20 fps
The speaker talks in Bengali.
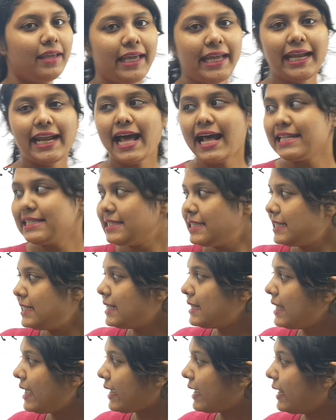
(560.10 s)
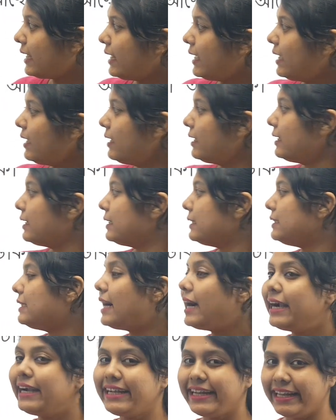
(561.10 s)
এর আনসারটা দেখে নিই
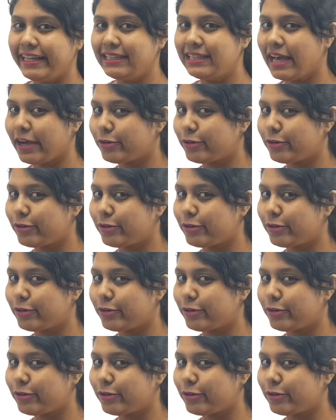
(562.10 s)
থার্টি